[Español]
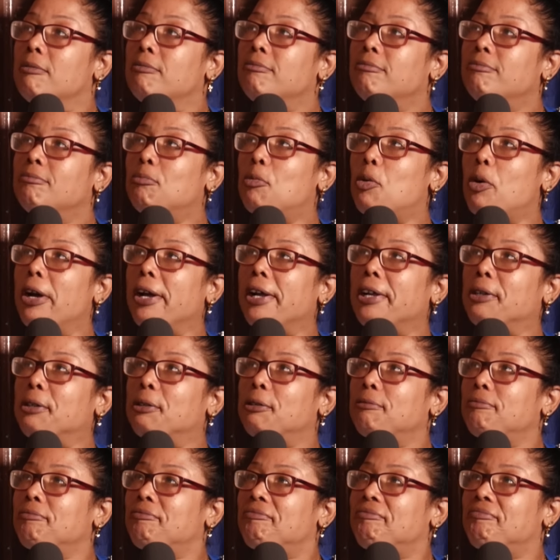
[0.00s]

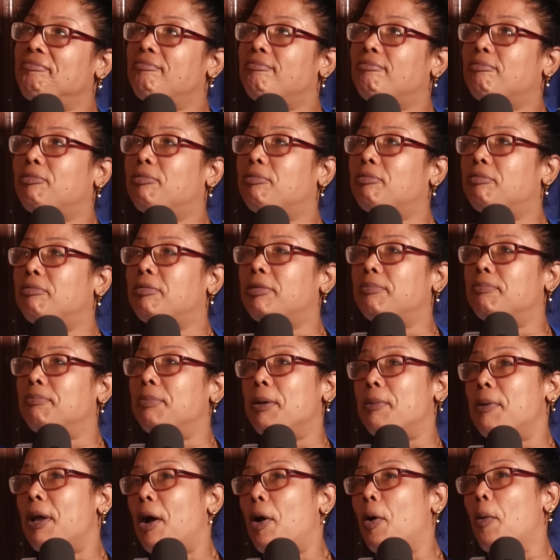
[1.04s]
Bueno,
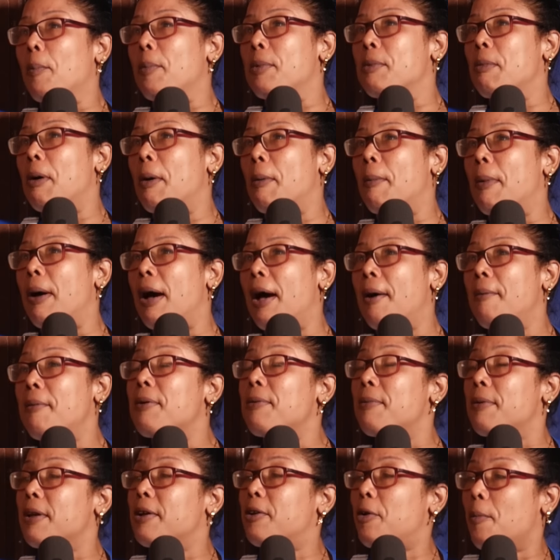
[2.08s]
vivía con mi mamá,
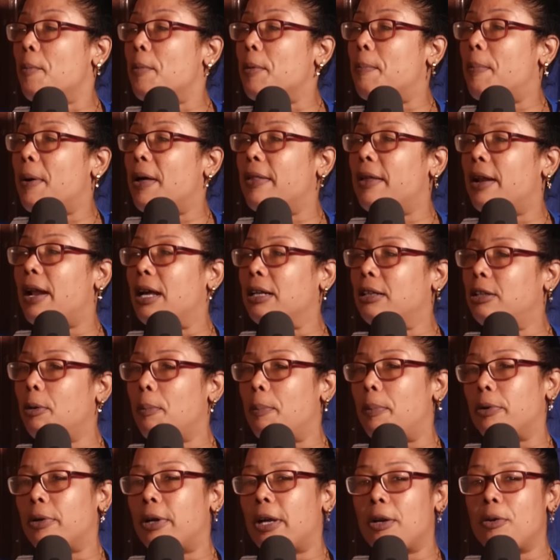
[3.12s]
viví con mi padrastro,
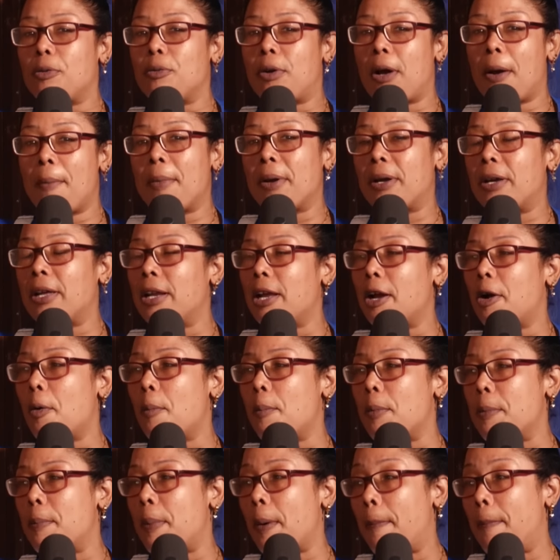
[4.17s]
porque nunca me crié con
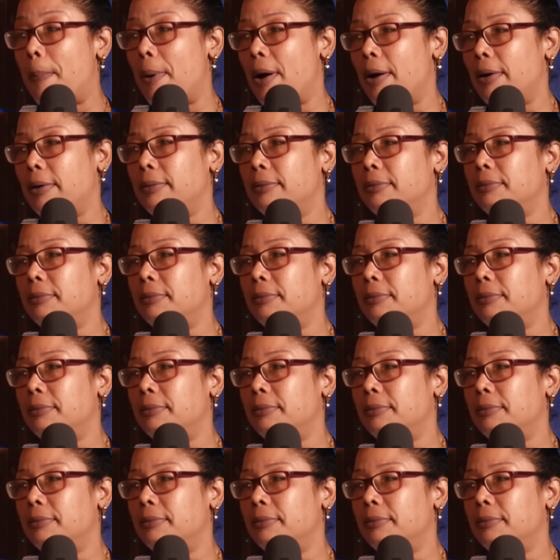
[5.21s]
mi papá.